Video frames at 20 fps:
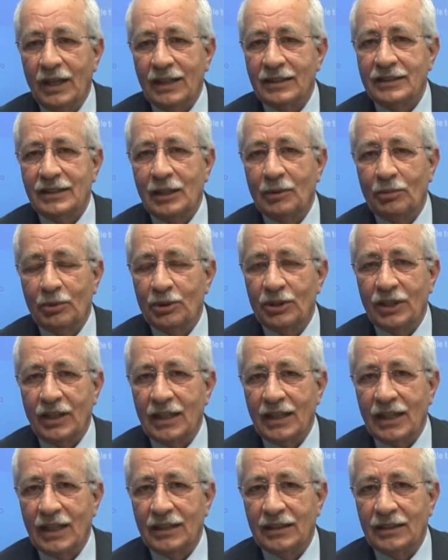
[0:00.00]
è stata poi
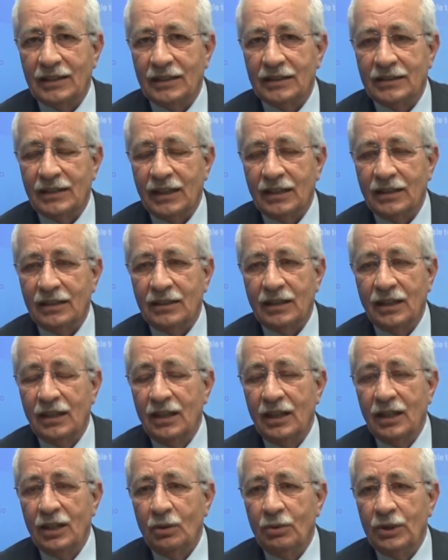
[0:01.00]
dichiarata deserta.
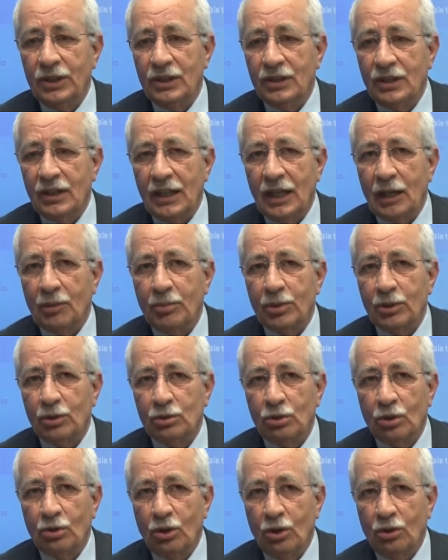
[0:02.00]
Quindi al
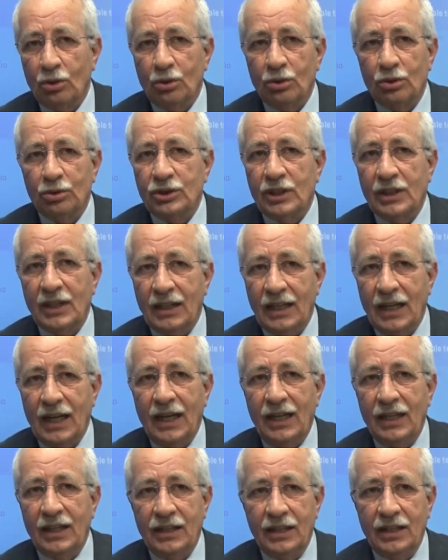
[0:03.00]
protocollo
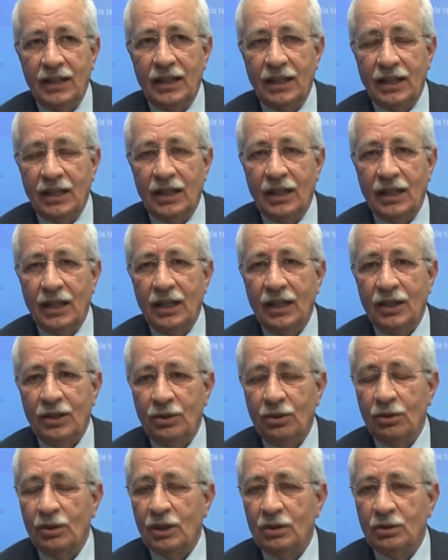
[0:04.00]
generale ieri
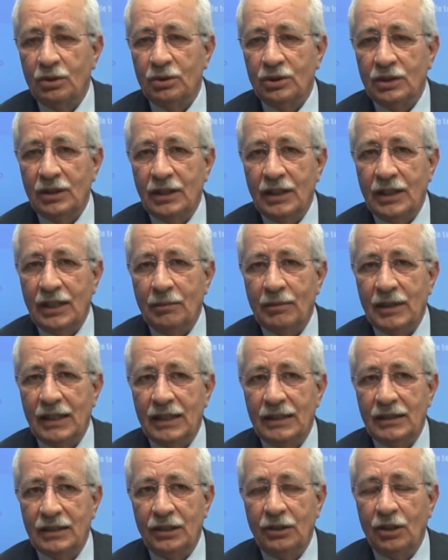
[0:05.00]
io e il consigliere
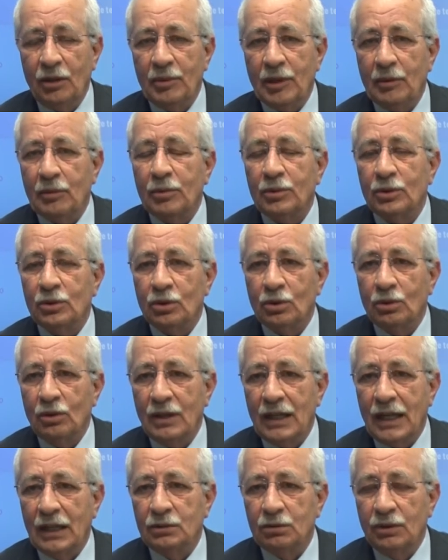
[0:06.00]
Malandrino abbiamo
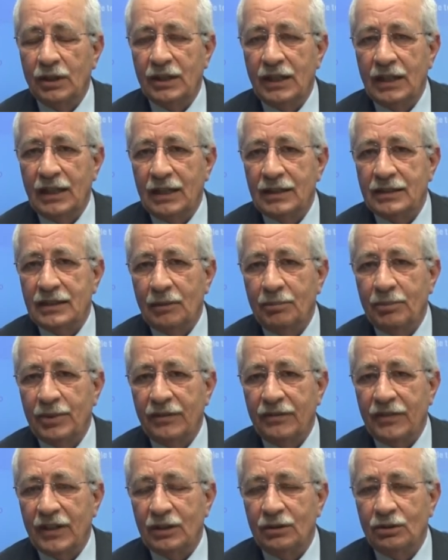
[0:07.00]
protocollato una richiesta al
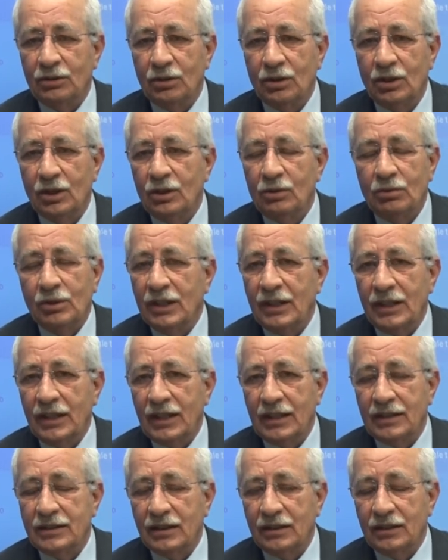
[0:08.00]
prefetto, una
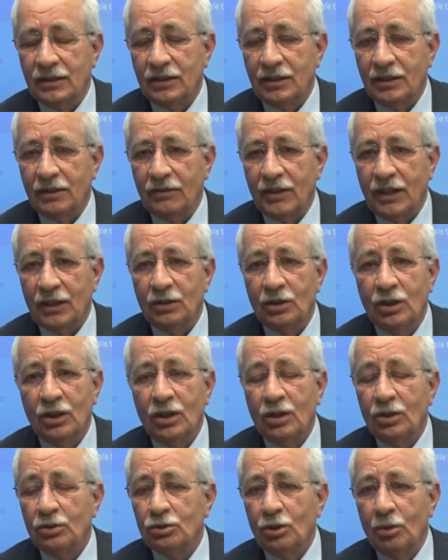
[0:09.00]
richiesta di intervento.
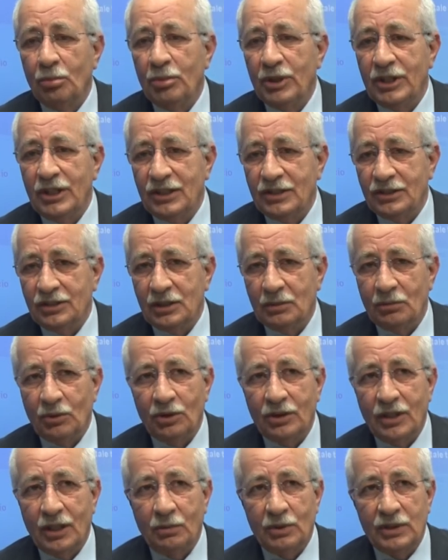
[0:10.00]
So
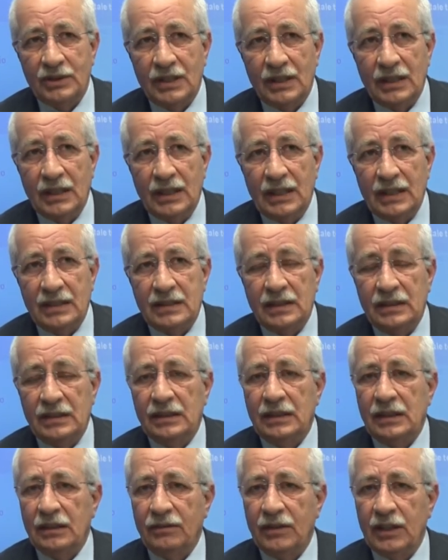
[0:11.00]
benissimo che questa richiesta di
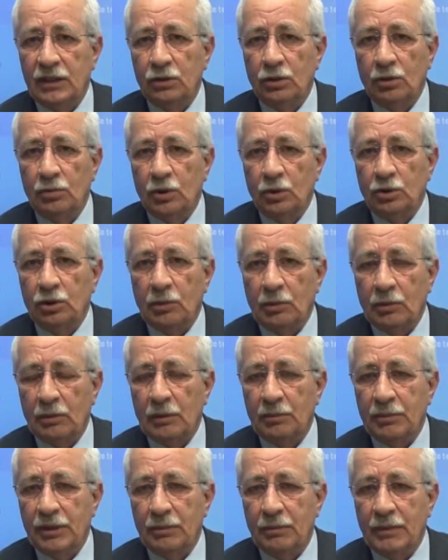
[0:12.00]
intervento molto
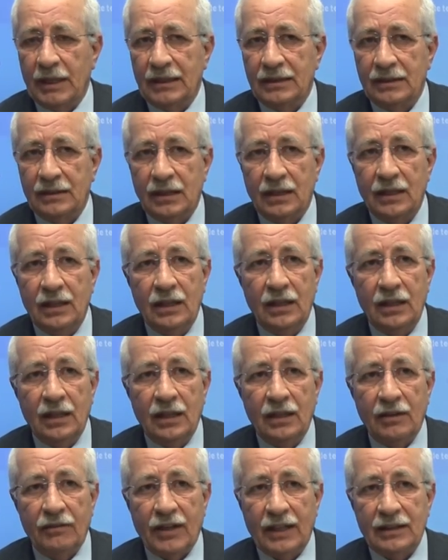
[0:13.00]
probabilmente
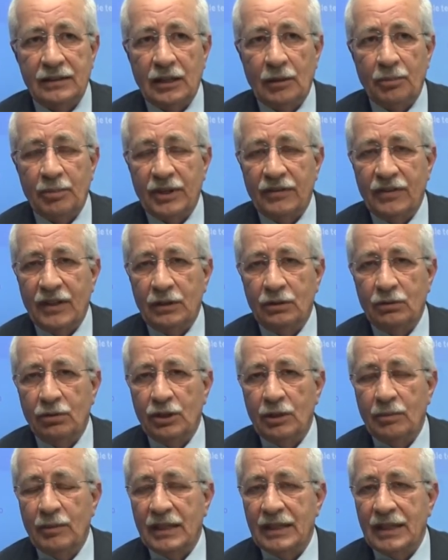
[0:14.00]
fatta al prefetto
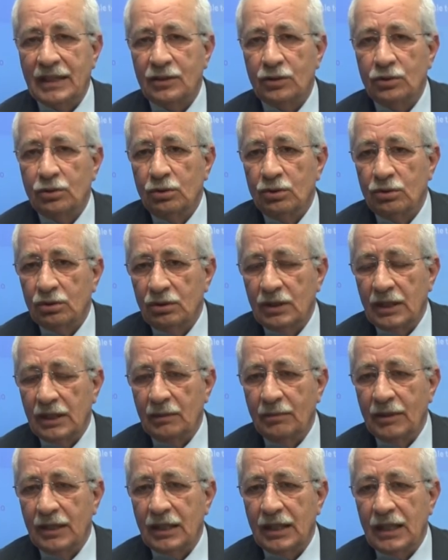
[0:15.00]
rimarrà assurda,
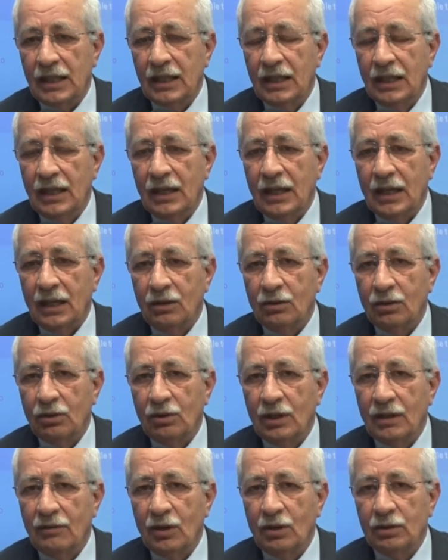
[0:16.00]
rimarrà ancora
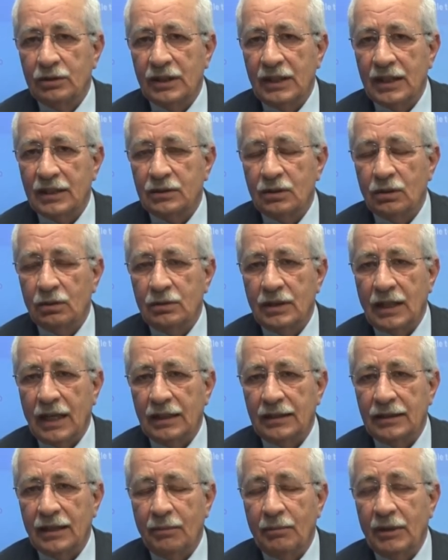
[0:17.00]
una volta
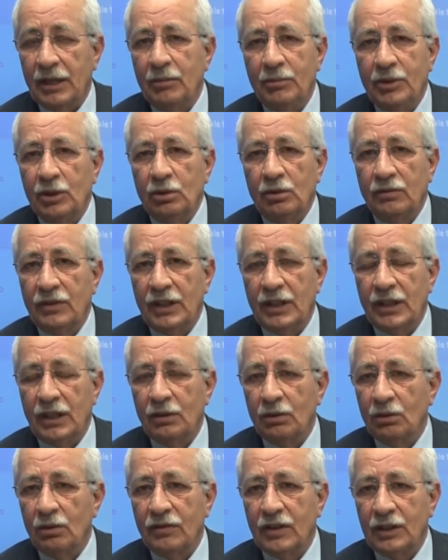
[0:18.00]
inascoltata, ma il mio dovere
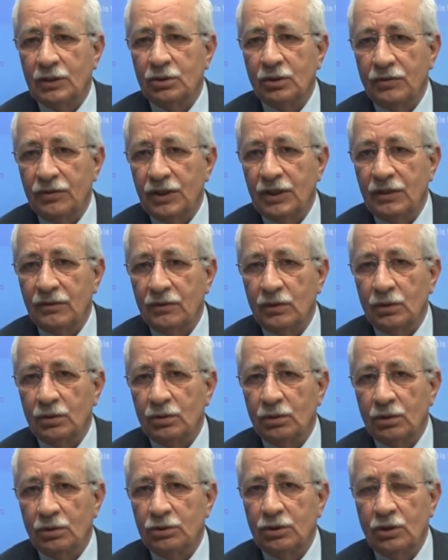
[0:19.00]
io lo faccio fino in
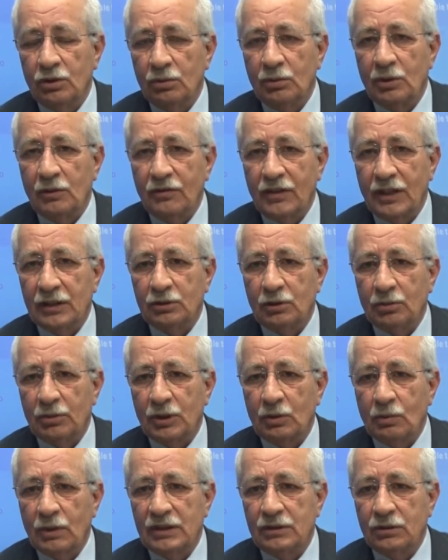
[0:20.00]
fondo, così come l'ho fatto
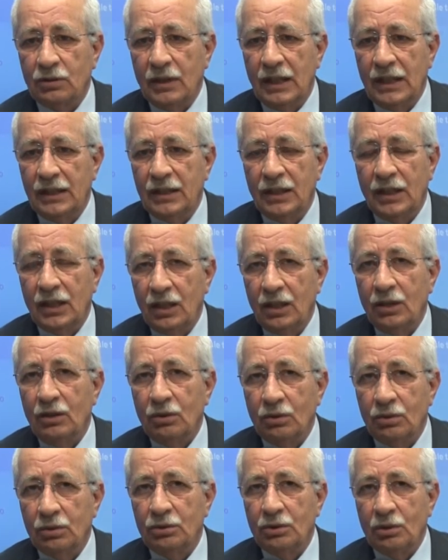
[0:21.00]
per quattro anni,
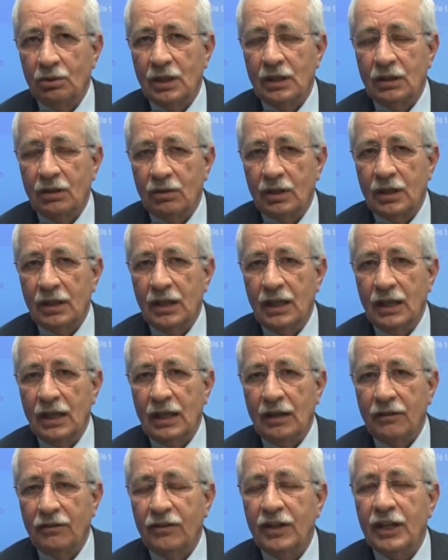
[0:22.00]
lo continuerò ancora
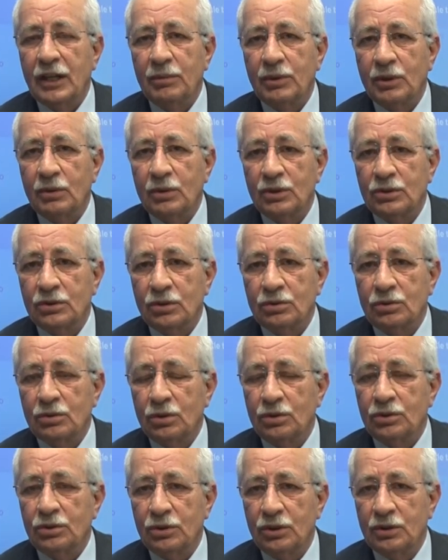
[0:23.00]
a fare per questo
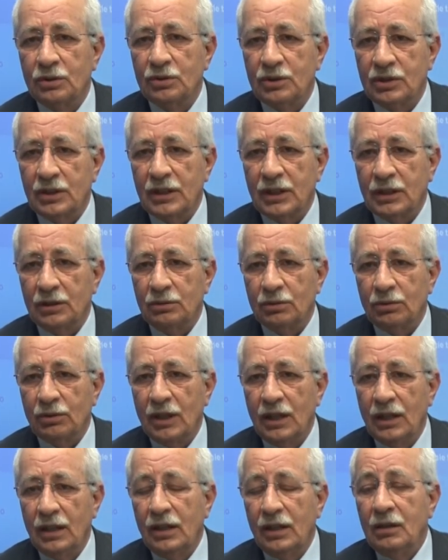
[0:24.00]
scorcio di
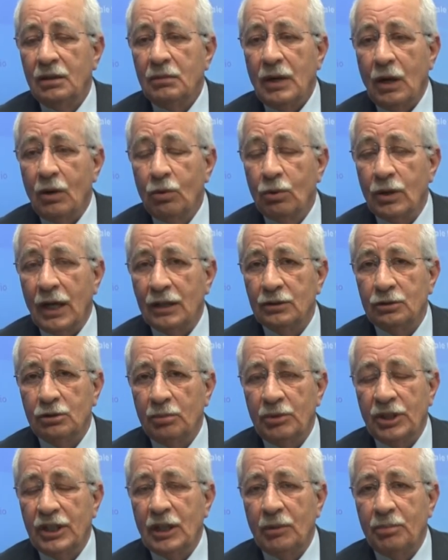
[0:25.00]
consigliatura,
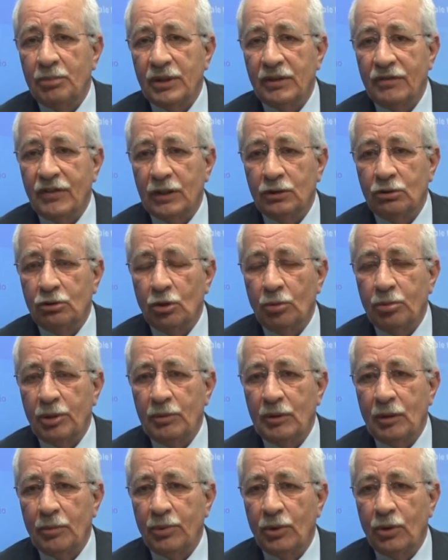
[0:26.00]
augurandomi che il prefetto
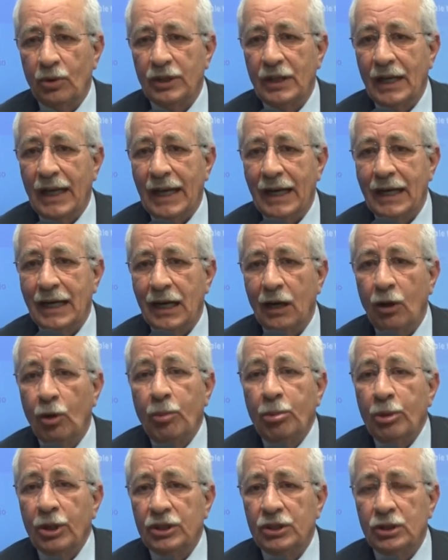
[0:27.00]
prima o poi legga
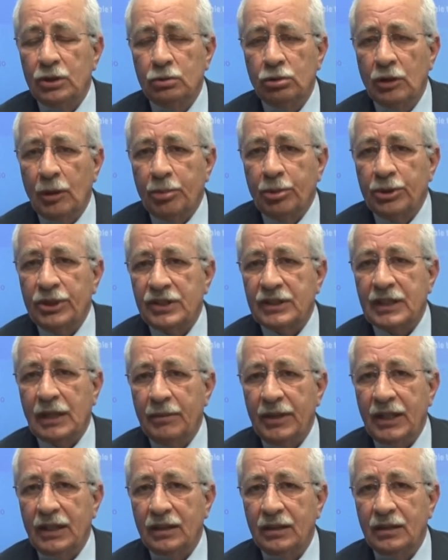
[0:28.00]
oppure addirittura punisca
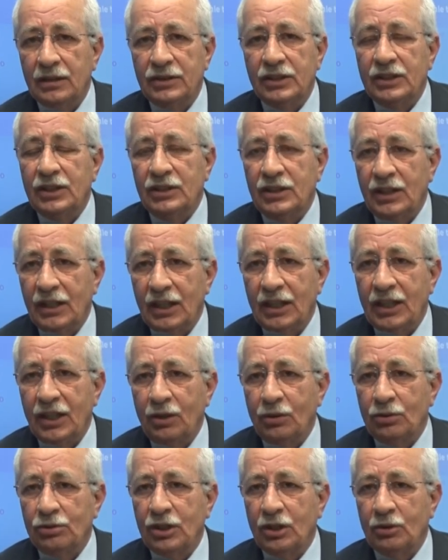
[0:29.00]
me se ritiene che
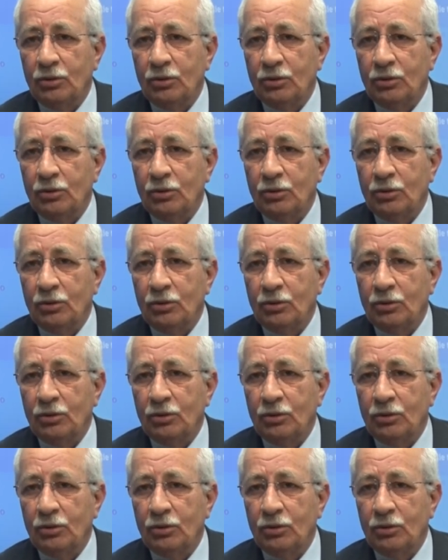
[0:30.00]
io sia